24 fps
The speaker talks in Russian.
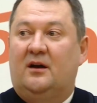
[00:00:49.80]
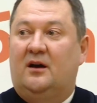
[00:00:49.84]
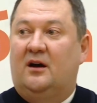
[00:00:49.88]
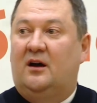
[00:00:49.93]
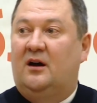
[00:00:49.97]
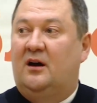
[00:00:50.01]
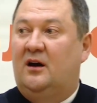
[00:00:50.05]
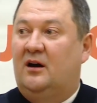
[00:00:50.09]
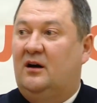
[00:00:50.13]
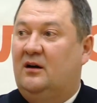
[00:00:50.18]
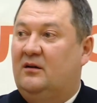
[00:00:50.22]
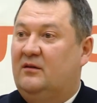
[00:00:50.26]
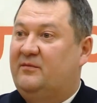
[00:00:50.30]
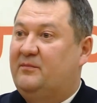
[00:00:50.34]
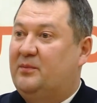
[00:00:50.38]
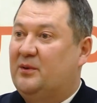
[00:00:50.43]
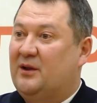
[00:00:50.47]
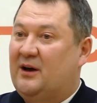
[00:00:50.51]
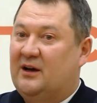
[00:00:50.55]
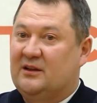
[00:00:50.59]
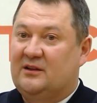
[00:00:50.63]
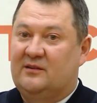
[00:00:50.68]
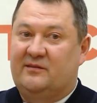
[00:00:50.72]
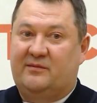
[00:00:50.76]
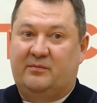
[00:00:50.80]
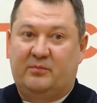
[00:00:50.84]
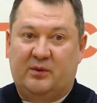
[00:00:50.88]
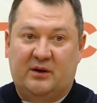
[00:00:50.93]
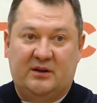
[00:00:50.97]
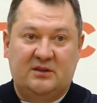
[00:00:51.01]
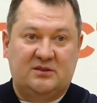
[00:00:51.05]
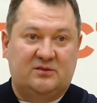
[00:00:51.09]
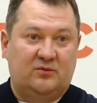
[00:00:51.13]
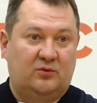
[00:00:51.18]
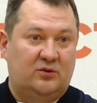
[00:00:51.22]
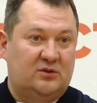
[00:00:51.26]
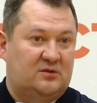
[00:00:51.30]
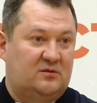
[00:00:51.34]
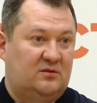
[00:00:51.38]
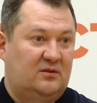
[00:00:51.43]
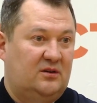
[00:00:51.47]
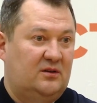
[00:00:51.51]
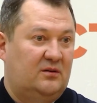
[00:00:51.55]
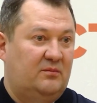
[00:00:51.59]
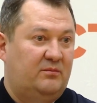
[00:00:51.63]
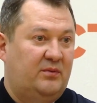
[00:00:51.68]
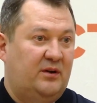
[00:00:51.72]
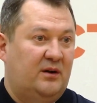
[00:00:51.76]
э, планов
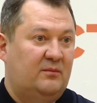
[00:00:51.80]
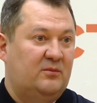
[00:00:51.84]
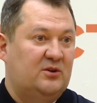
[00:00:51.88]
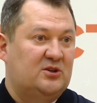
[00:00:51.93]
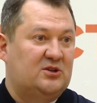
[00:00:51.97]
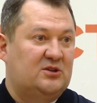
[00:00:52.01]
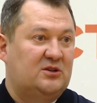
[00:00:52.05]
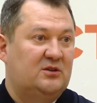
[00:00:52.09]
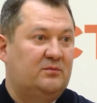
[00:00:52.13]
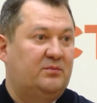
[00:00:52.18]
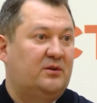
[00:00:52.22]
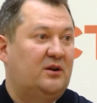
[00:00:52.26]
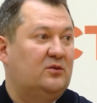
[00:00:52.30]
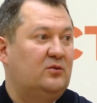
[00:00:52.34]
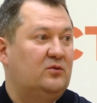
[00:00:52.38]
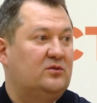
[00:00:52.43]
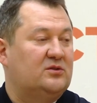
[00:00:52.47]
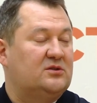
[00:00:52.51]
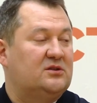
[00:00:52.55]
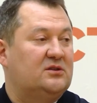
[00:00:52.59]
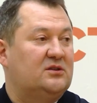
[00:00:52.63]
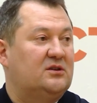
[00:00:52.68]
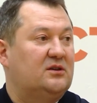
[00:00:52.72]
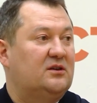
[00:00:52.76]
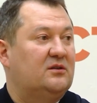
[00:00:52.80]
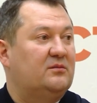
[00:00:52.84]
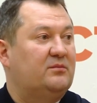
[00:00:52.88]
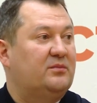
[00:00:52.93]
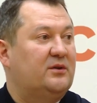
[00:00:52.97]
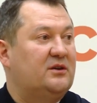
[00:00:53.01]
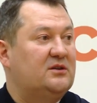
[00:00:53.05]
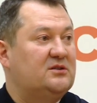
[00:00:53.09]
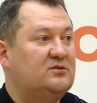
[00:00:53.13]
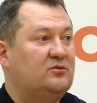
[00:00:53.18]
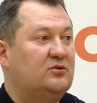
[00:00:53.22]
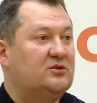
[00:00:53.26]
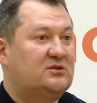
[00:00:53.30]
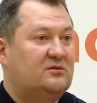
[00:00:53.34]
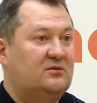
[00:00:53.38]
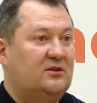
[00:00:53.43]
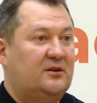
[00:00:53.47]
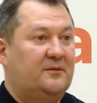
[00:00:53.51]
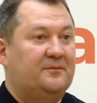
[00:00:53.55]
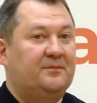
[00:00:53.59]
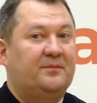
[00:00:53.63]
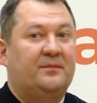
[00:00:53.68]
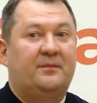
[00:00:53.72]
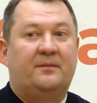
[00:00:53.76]
производства промышленной продукции,
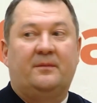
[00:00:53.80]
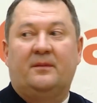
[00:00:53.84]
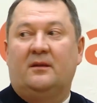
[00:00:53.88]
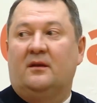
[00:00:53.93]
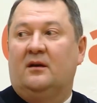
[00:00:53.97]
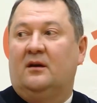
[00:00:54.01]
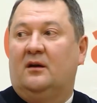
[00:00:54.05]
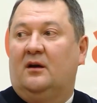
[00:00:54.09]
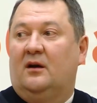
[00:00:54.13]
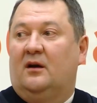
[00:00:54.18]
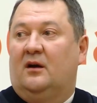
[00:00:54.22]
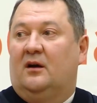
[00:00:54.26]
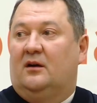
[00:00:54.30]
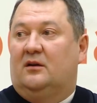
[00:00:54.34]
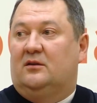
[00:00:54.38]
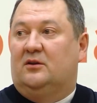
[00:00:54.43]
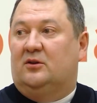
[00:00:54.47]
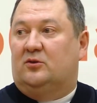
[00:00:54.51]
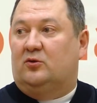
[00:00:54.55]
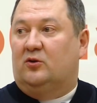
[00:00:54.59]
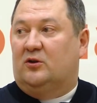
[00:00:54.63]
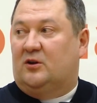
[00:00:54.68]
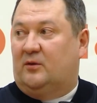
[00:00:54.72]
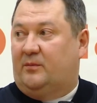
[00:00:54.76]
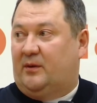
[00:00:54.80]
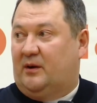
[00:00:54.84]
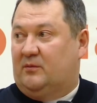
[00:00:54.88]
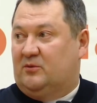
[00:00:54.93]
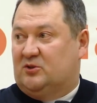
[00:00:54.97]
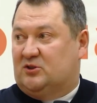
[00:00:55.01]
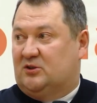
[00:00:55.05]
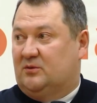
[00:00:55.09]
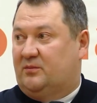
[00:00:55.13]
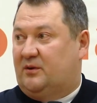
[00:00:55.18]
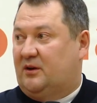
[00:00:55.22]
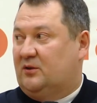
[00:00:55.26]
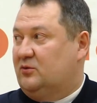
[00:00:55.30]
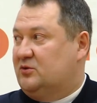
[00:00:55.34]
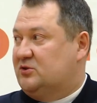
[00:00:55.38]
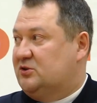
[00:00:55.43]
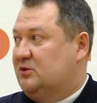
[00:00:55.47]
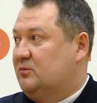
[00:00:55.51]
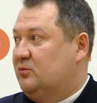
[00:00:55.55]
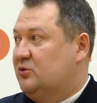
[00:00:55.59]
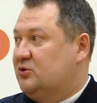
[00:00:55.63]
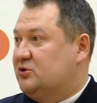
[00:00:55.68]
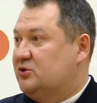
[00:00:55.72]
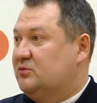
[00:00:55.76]
производства не только промышленной
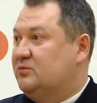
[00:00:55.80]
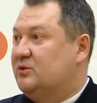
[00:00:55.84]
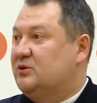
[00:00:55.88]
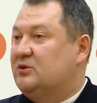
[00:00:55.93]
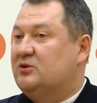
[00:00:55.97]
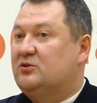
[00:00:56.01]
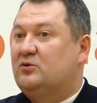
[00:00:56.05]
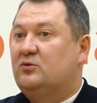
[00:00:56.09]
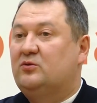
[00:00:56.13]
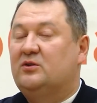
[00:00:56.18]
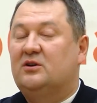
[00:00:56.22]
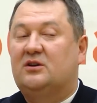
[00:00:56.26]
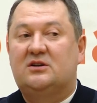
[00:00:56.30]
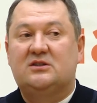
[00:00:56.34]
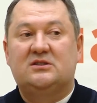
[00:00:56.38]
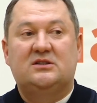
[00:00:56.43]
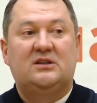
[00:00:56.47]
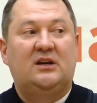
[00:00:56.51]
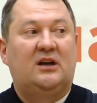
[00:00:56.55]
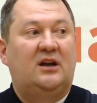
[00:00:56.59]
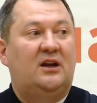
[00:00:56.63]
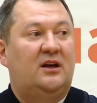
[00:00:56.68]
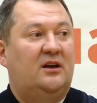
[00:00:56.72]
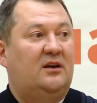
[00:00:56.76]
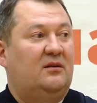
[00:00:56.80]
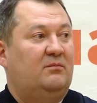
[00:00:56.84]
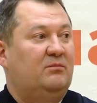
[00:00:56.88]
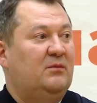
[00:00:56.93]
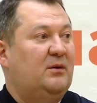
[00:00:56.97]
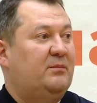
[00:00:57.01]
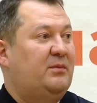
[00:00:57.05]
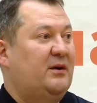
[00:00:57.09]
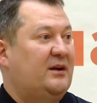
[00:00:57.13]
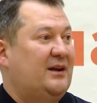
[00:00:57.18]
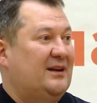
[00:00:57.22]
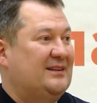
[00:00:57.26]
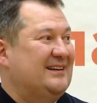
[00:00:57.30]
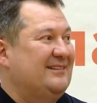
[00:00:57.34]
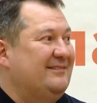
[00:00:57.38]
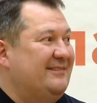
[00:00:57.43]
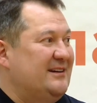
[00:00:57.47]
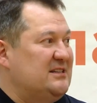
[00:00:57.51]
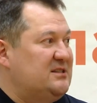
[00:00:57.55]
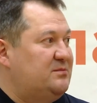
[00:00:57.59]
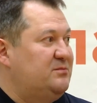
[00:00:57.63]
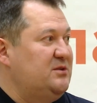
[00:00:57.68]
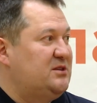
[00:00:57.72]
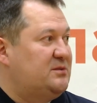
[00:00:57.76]
продукции, может быть и других изделий. Мы порядка
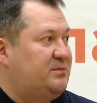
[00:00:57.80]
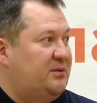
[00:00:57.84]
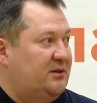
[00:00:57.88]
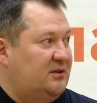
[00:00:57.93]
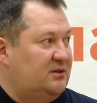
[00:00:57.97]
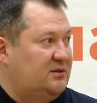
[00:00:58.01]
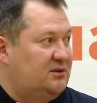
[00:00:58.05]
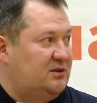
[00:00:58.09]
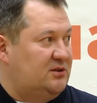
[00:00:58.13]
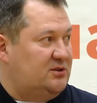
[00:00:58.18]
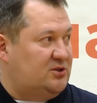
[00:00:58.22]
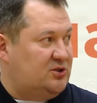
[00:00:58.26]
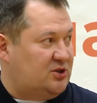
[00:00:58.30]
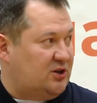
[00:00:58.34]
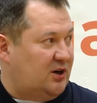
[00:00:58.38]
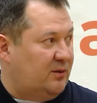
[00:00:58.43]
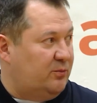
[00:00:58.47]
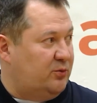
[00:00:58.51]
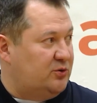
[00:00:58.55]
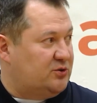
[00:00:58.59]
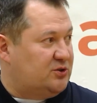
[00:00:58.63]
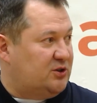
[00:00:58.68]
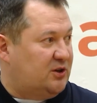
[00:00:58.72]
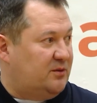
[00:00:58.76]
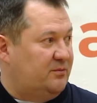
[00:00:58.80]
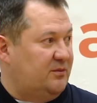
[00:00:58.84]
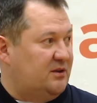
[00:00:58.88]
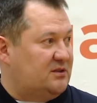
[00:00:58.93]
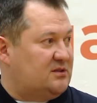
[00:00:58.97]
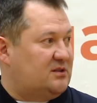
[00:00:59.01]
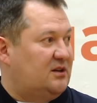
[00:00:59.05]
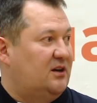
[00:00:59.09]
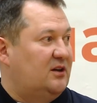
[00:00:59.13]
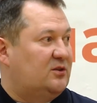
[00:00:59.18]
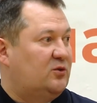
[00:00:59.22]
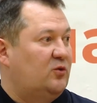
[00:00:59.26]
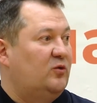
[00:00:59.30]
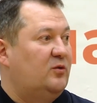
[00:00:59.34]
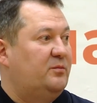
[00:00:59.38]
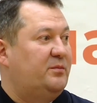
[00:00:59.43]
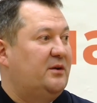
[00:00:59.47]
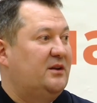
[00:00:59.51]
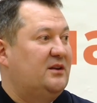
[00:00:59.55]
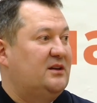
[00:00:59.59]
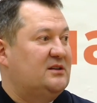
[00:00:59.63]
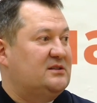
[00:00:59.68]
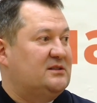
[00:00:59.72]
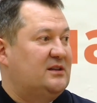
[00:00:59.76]
8,5 тысяч рабочих мест готовы
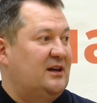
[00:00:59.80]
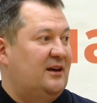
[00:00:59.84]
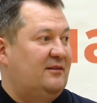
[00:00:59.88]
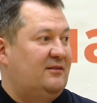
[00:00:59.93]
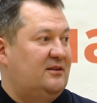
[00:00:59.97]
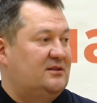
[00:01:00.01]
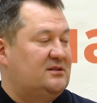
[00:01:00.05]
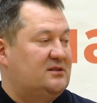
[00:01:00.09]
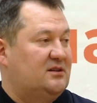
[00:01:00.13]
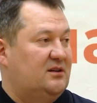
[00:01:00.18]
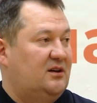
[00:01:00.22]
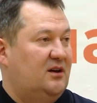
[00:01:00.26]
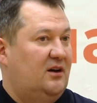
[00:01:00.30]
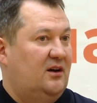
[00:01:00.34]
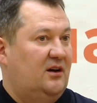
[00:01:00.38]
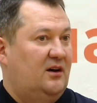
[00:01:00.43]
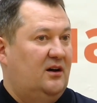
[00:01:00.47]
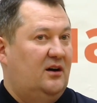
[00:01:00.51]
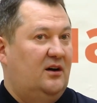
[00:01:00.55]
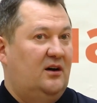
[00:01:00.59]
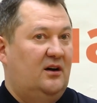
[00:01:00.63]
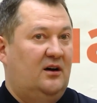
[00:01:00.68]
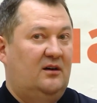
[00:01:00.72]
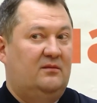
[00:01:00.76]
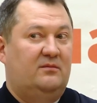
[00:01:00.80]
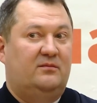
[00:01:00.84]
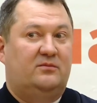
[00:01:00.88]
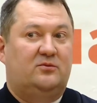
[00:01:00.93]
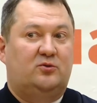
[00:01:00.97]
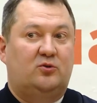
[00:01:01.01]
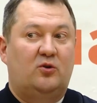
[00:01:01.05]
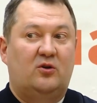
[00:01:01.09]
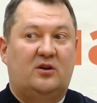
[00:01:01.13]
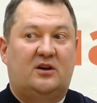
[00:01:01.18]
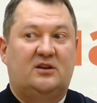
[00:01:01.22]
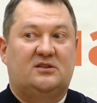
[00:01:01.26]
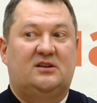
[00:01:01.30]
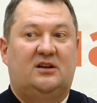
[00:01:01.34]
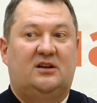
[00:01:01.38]
предоставить э, только